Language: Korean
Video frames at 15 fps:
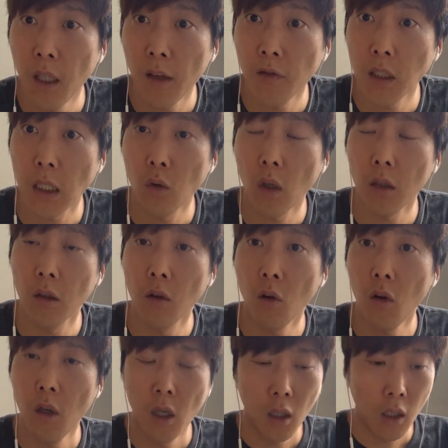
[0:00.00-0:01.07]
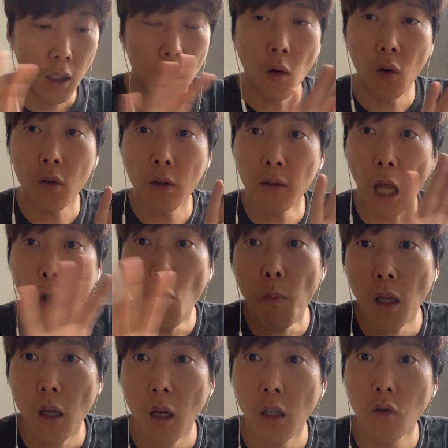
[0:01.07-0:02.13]
PDF 자료 같은 거 이런 것도
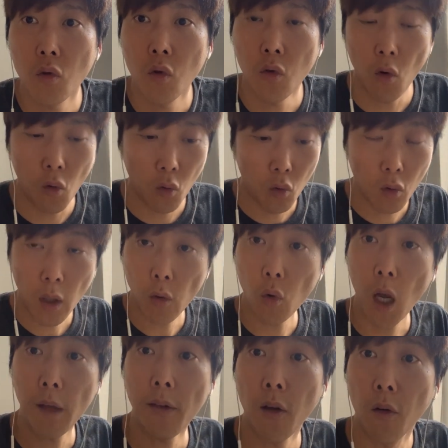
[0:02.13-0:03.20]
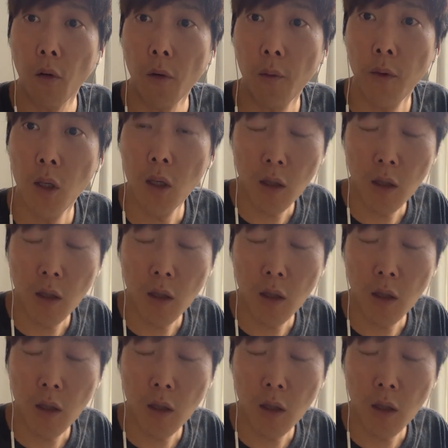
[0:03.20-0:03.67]
다운 받아가지고서 계속 하세요.